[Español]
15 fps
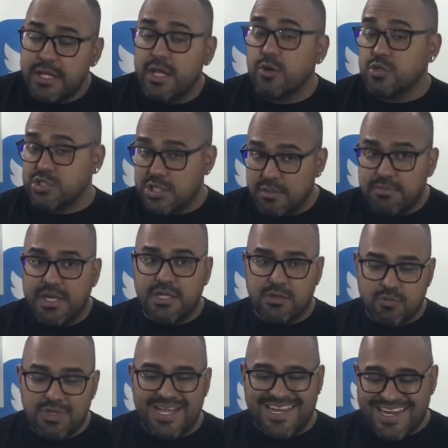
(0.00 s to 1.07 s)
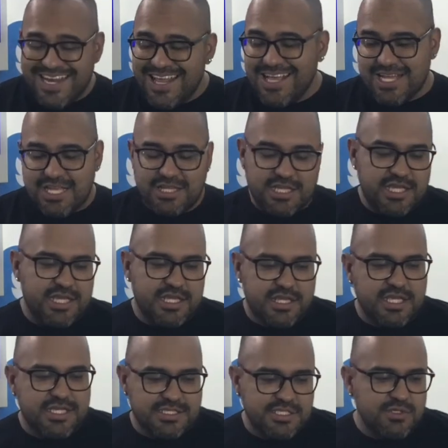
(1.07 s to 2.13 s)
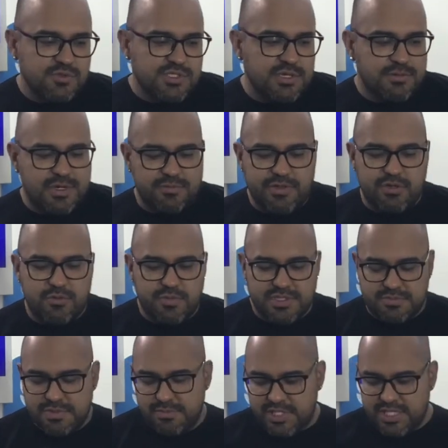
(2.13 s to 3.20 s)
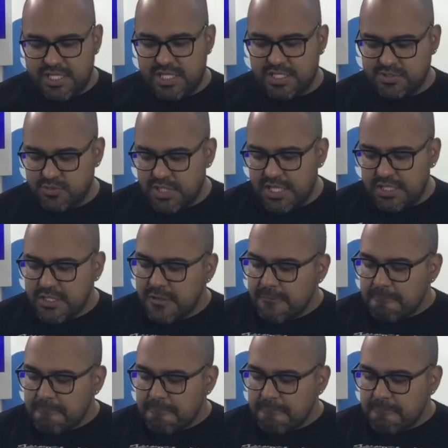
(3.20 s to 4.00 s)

En Cochabamba hay una gran cantidad de gente que sí usa barbijo, principalmente aquí en la ciudad.